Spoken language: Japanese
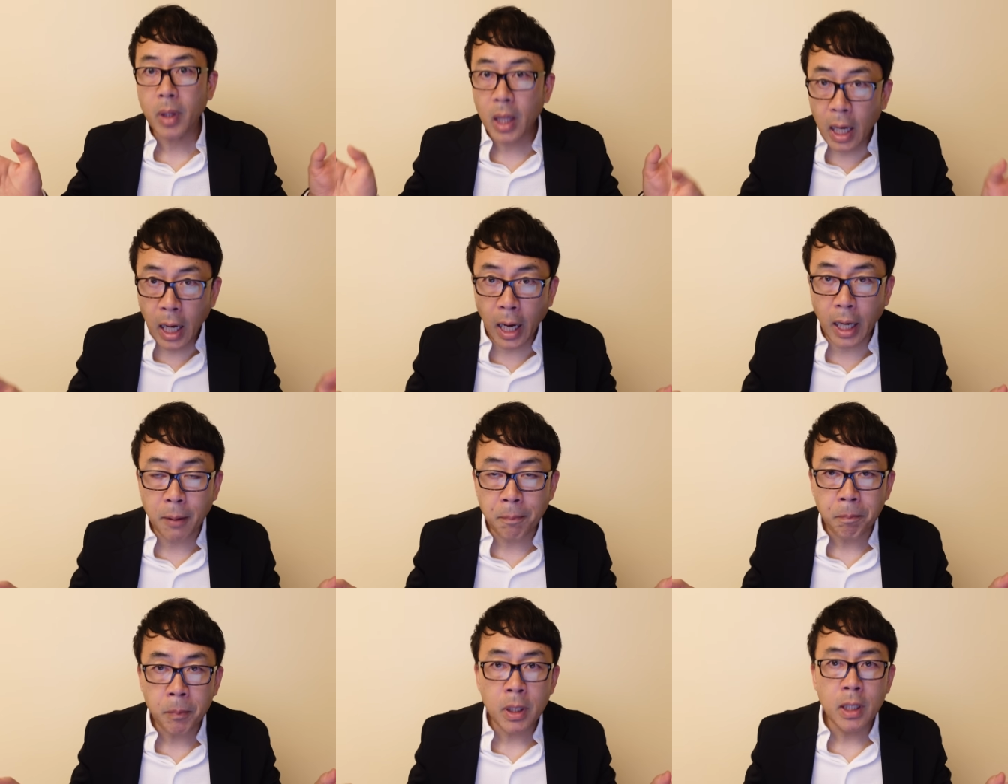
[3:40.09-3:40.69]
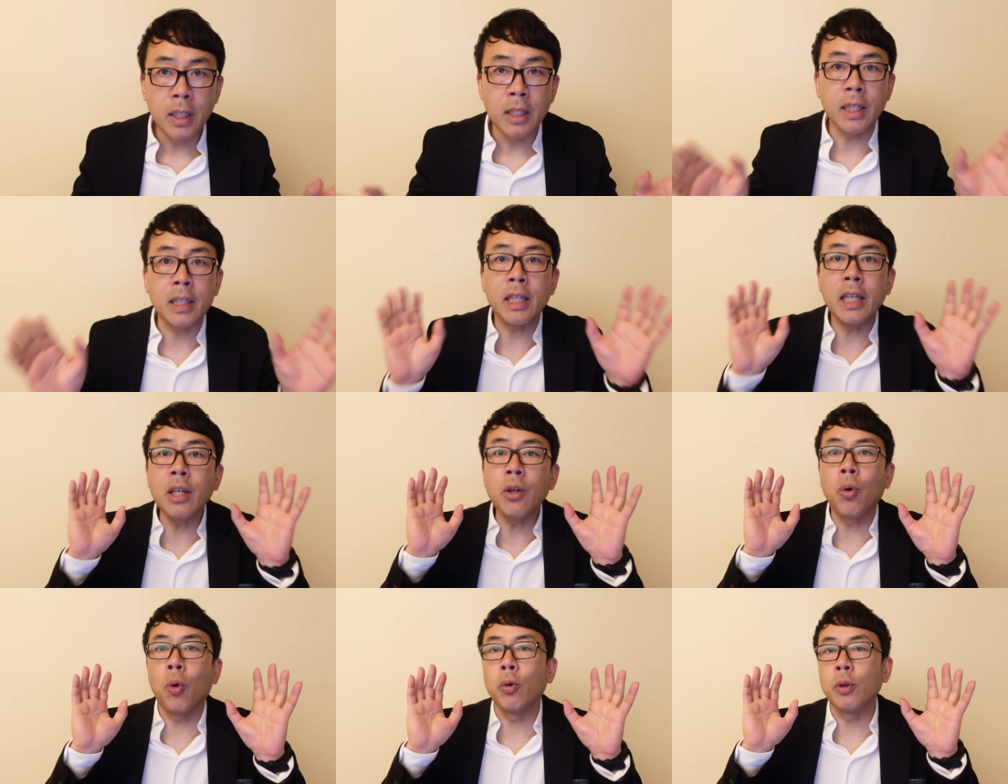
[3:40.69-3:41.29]
はい。で、
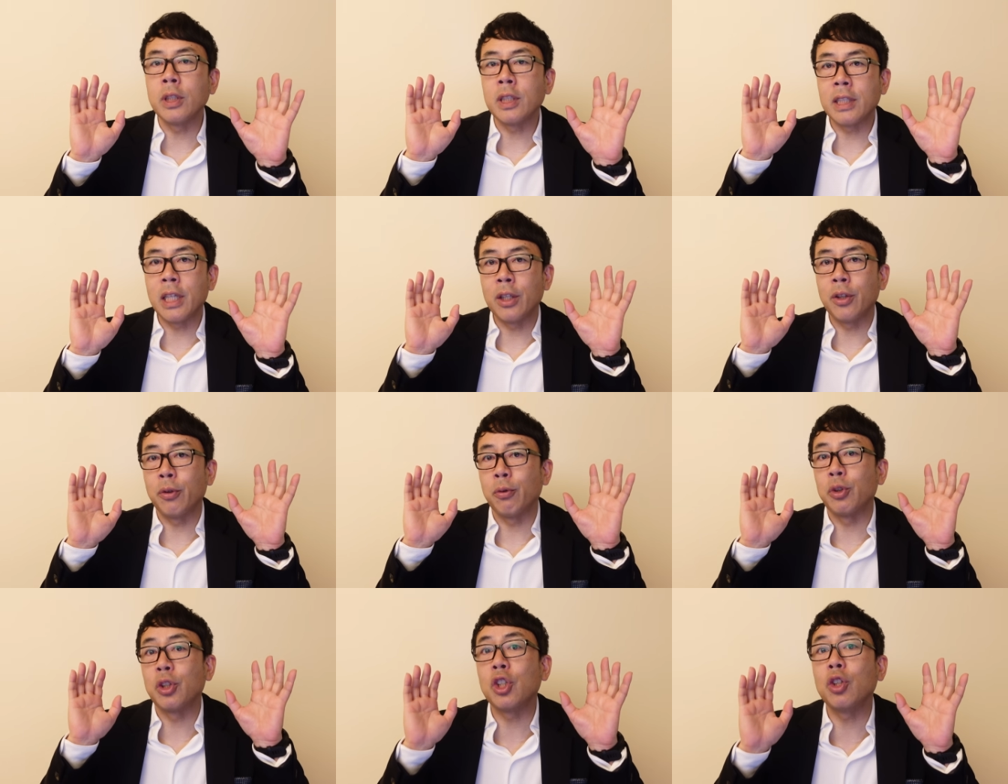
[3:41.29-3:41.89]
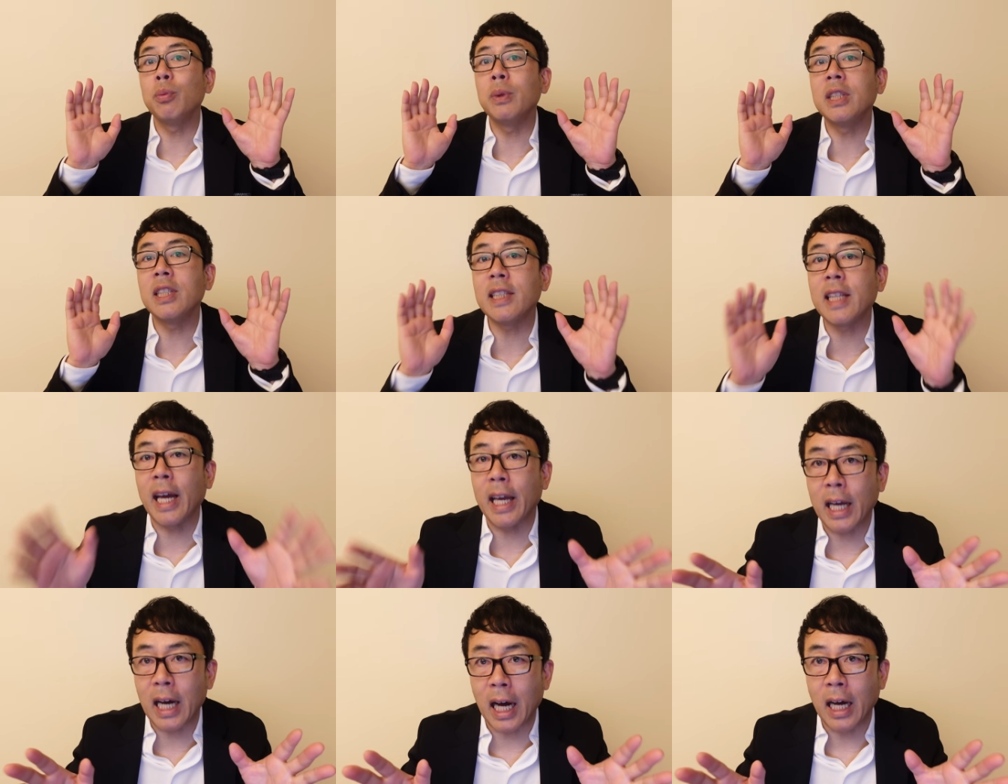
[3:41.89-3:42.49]
金本位制っていう仕組み自
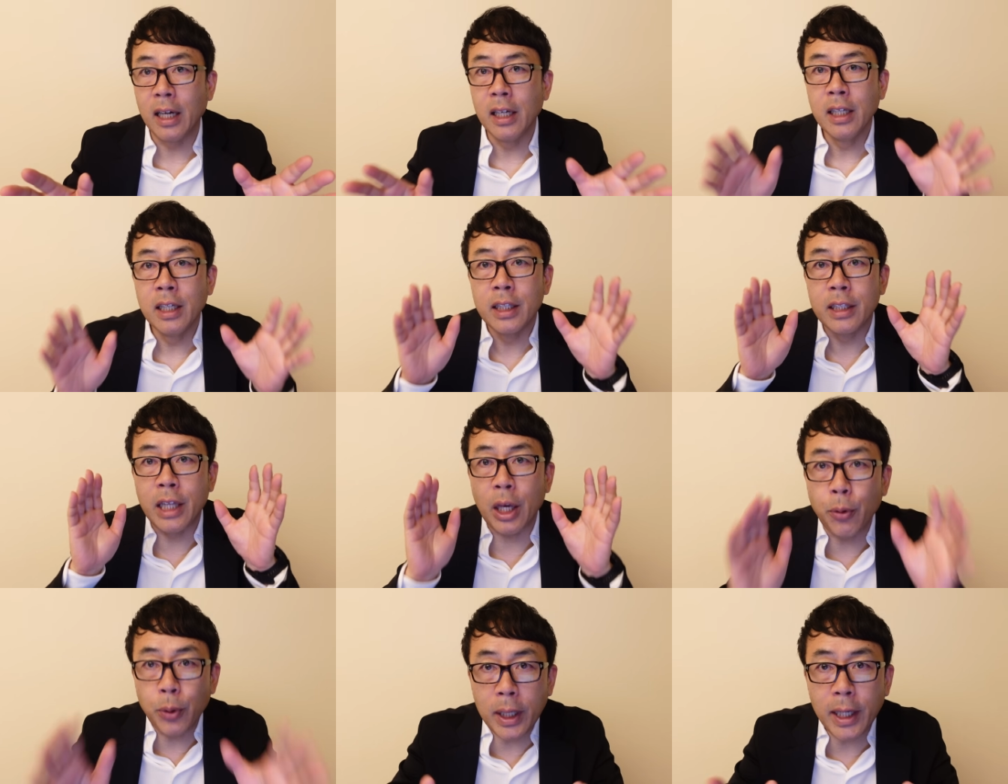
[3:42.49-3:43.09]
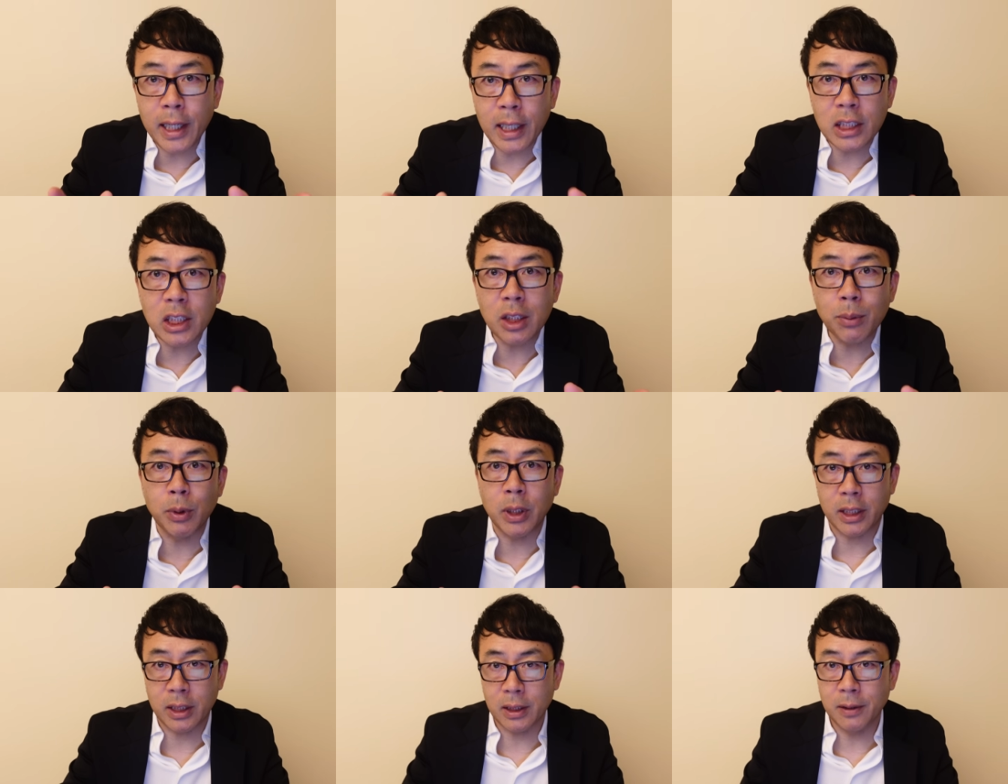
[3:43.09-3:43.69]
体が
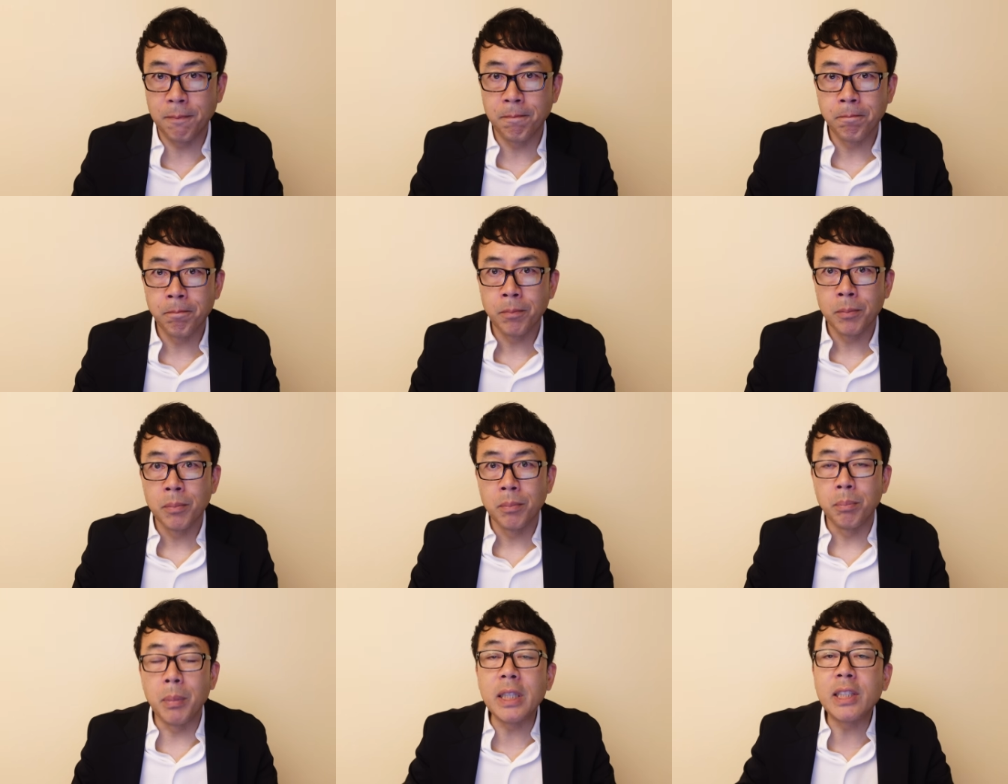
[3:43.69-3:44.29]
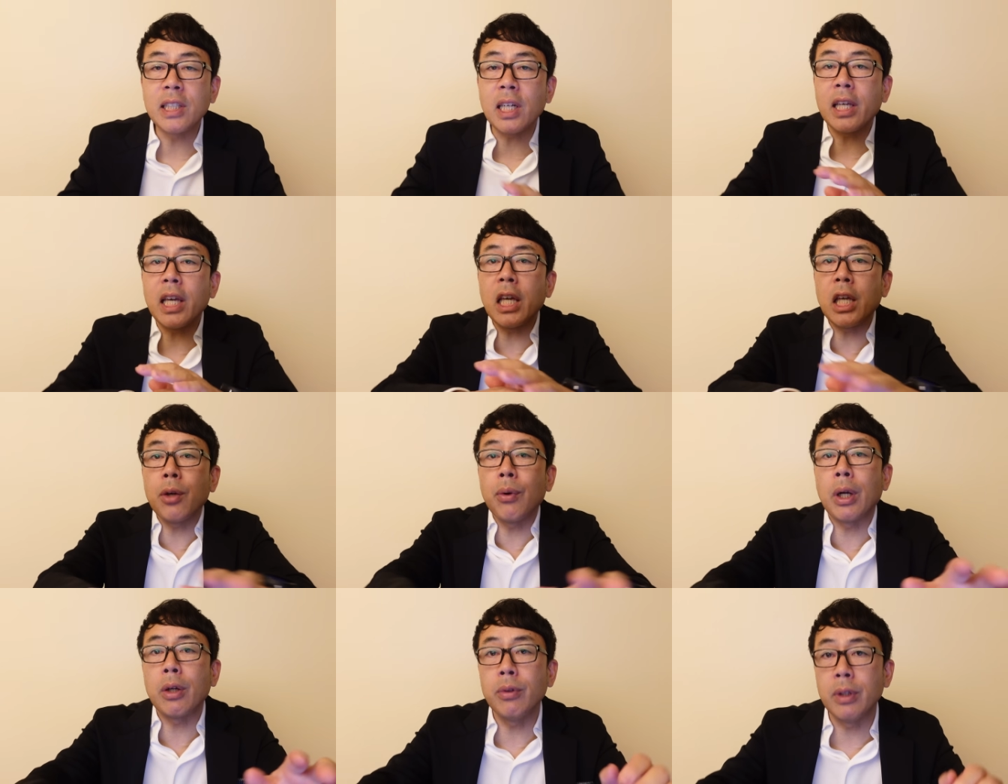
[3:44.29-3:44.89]
デフレレジームです。めっちゃ景
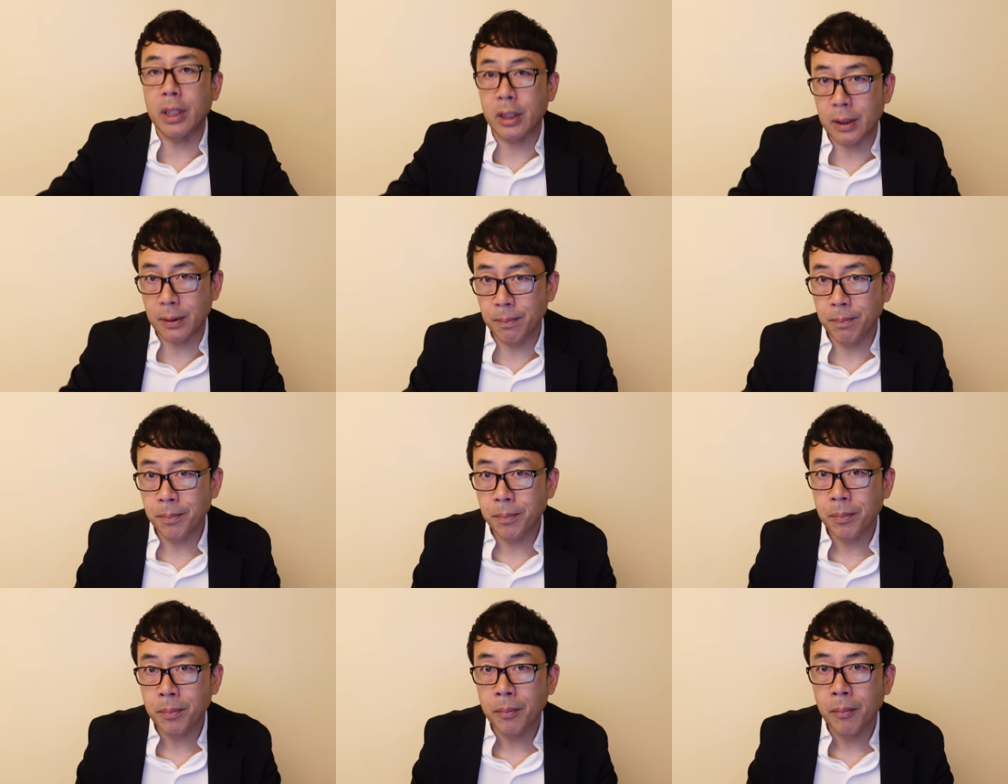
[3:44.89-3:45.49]
気悪いんです。